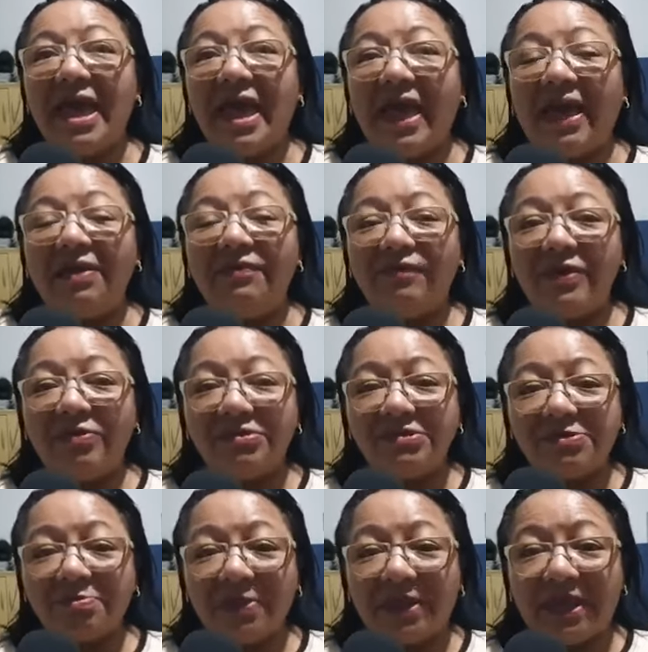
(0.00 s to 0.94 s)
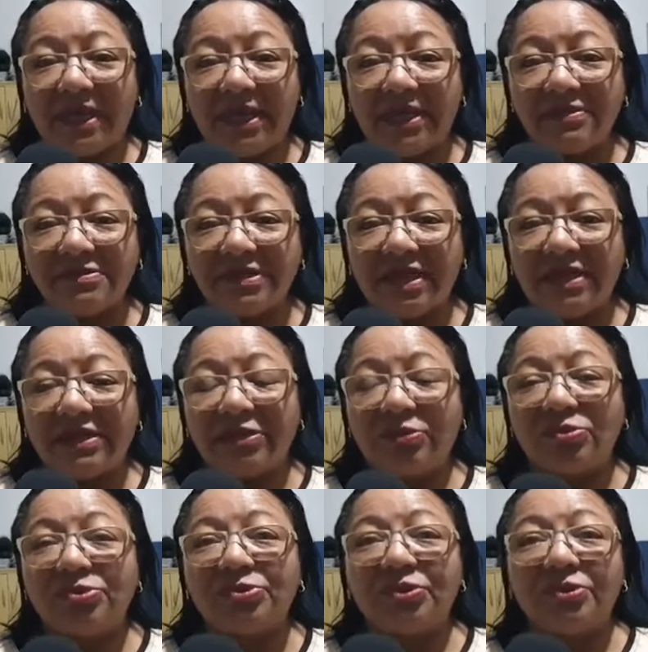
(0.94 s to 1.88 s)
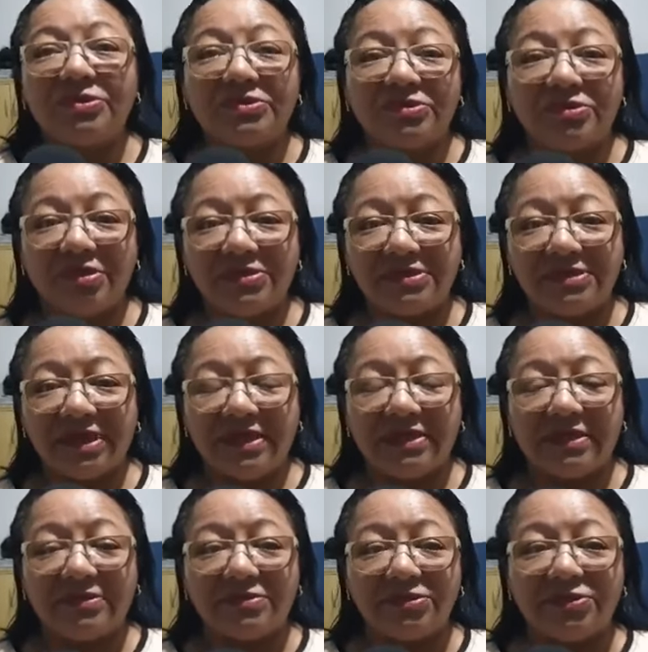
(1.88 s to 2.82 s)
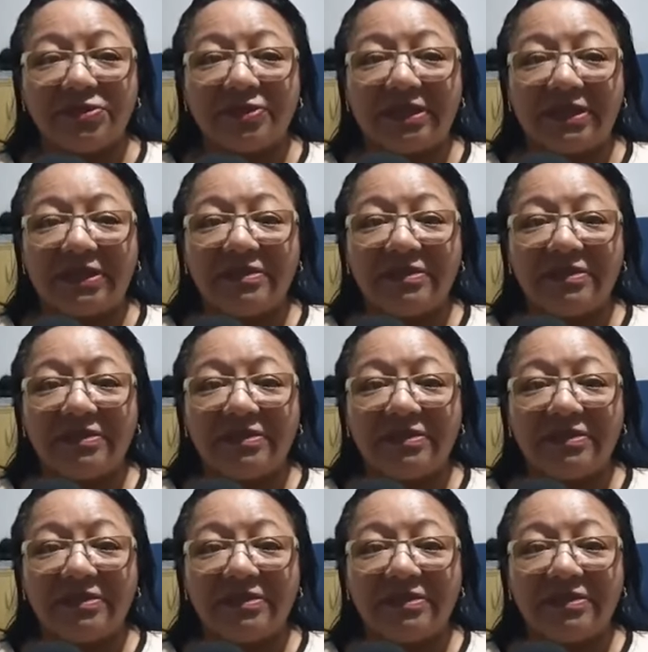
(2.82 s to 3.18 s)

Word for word: Aí vem os pequenos agricultores, outros agricultores.